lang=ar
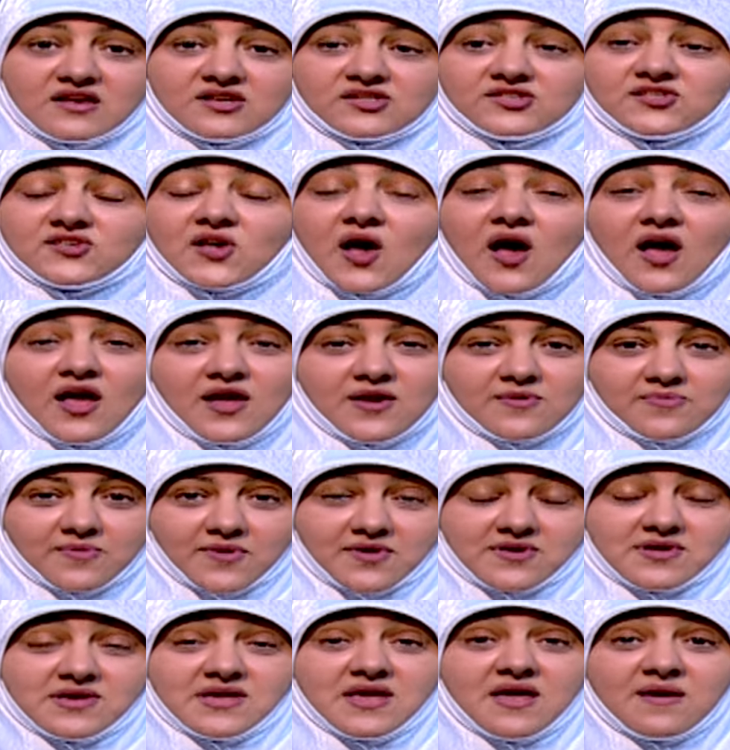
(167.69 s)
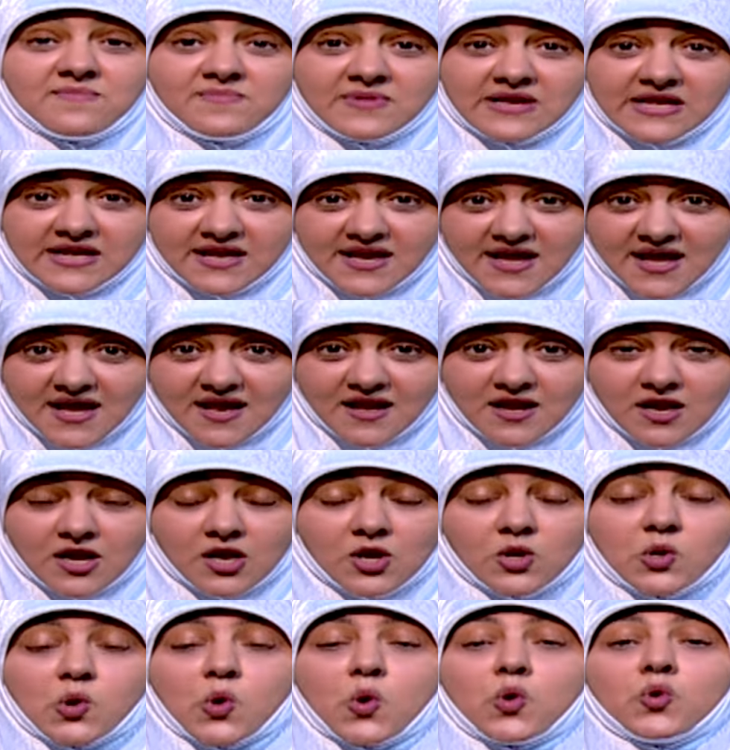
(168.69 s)
صاحب قيام الليل
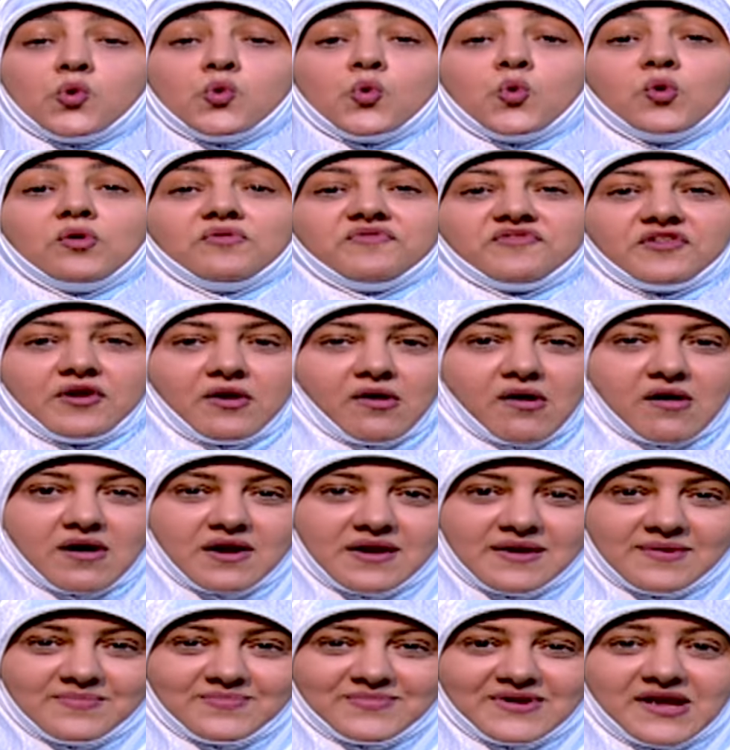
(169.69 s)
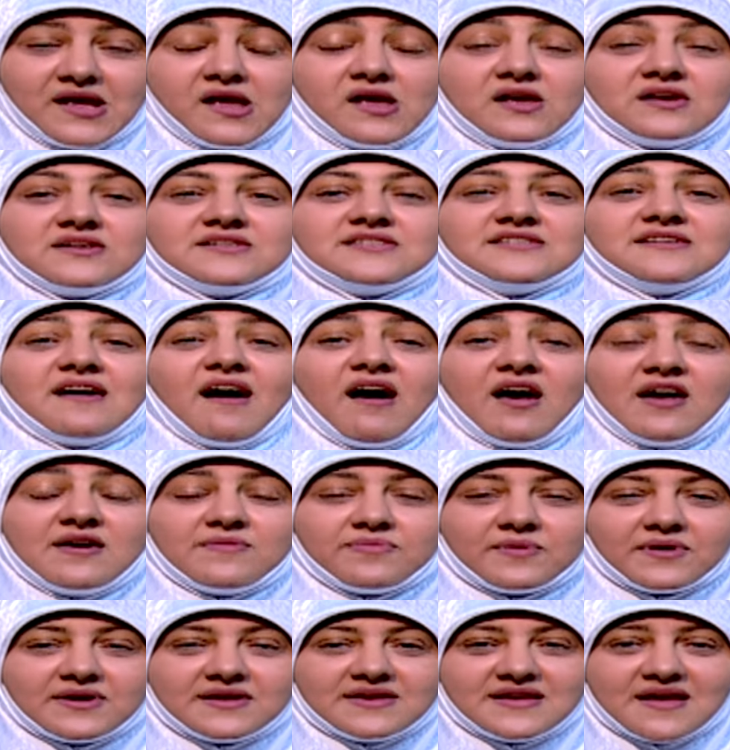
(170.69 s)
له نور في القلب صاحب
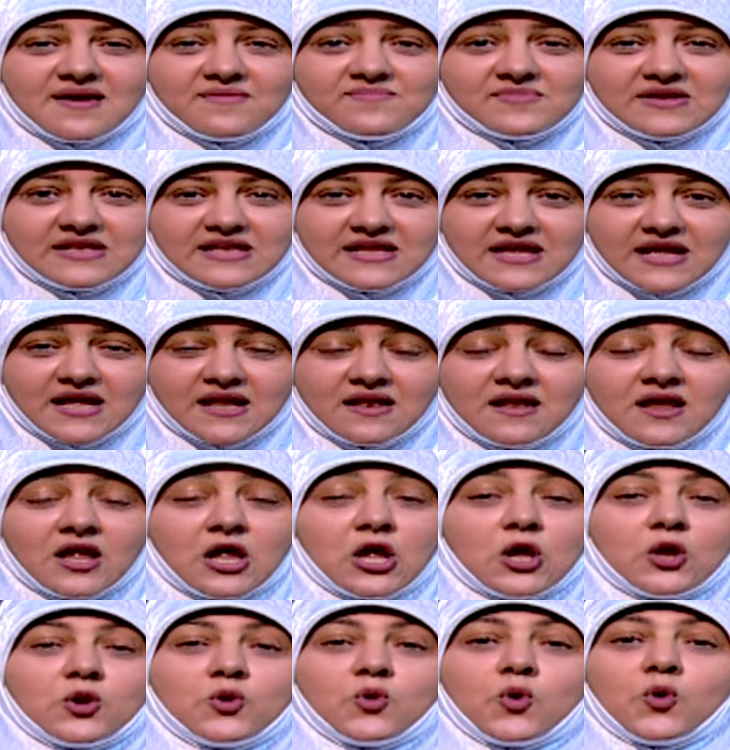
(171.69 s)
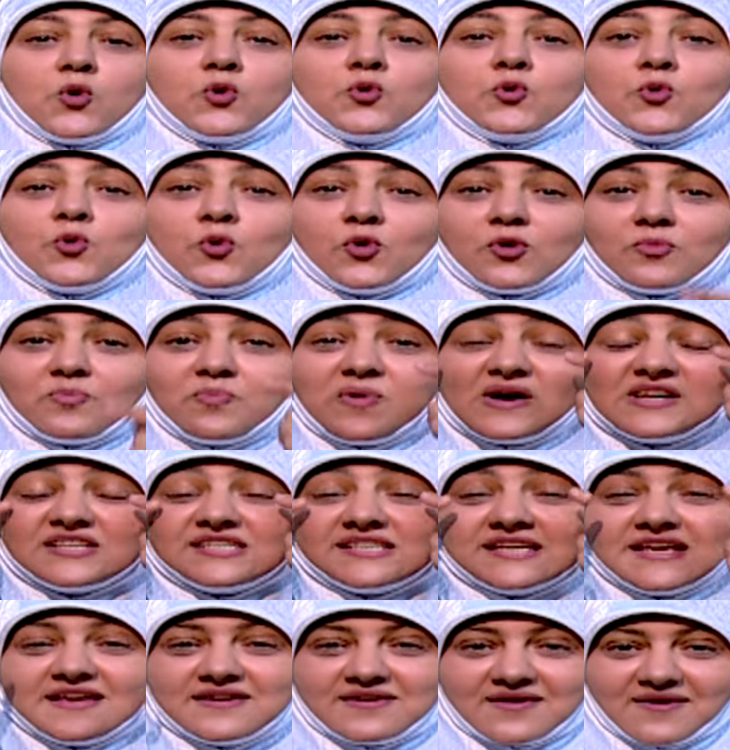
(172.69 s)
قيام الليل له نور
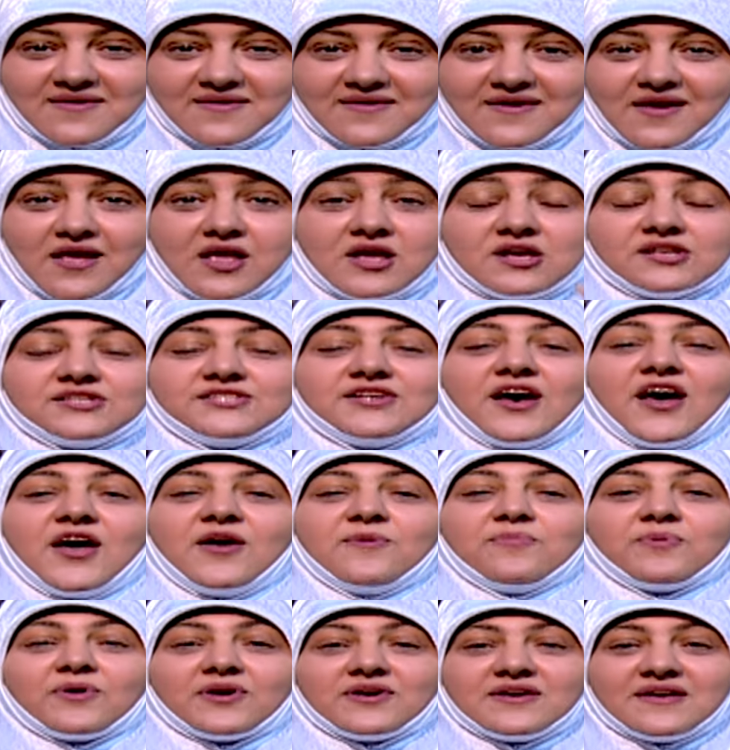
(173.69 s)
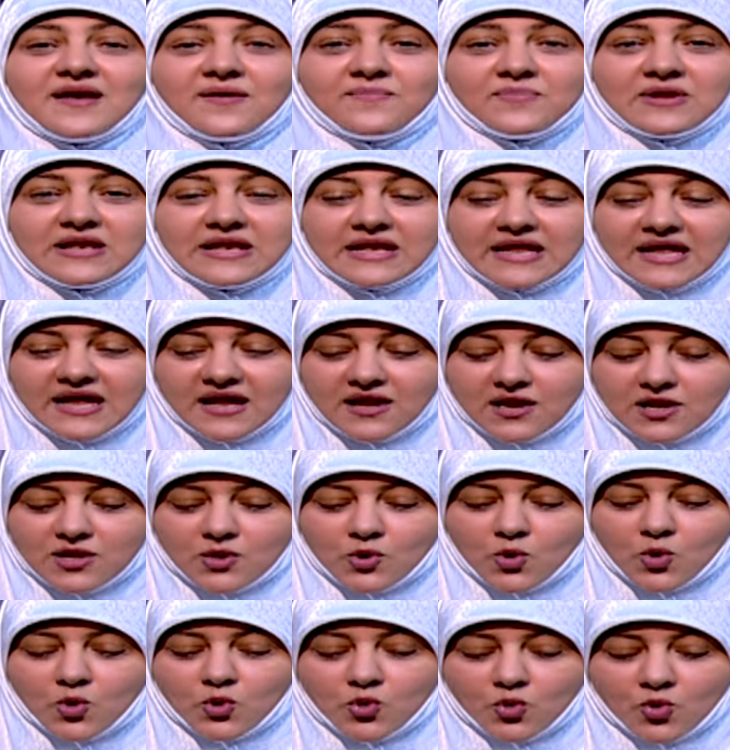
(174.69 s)
بصيره صاحب قيام الليل
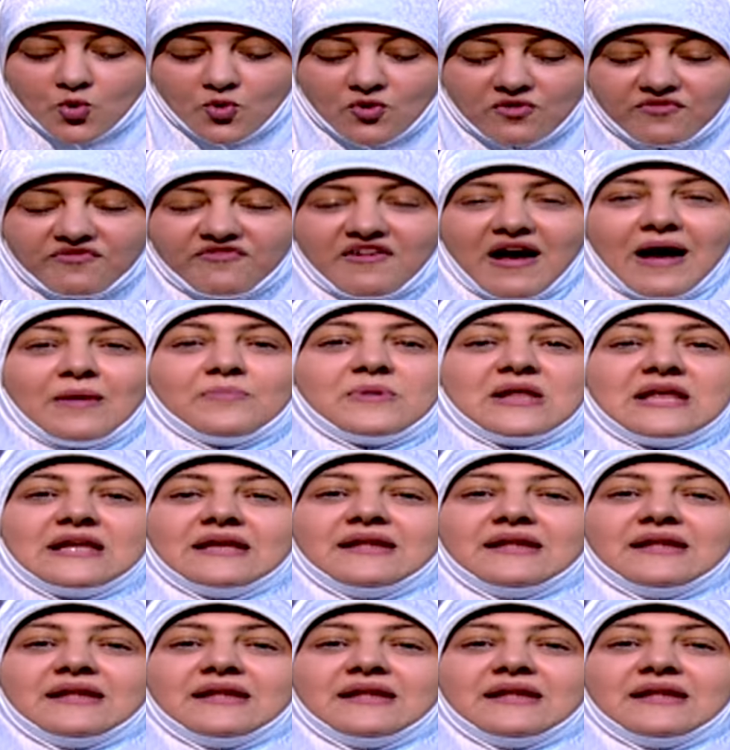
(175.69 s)
له نور في عمل